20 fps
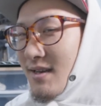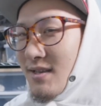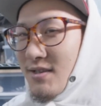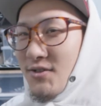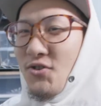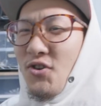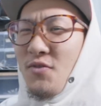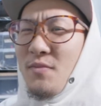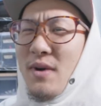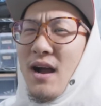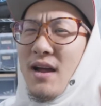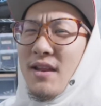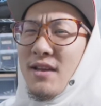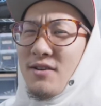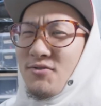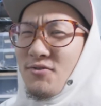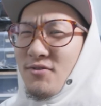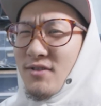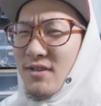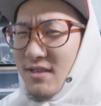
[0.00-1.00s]
超回り
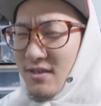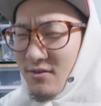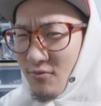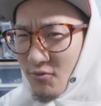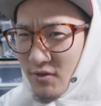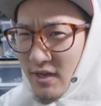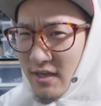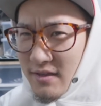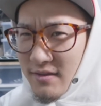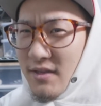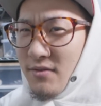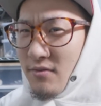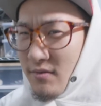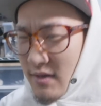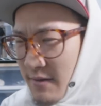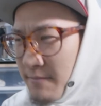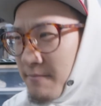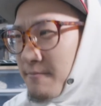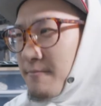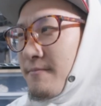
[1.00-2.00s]
くどいことやってんの
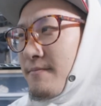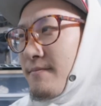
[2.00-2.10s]
ね。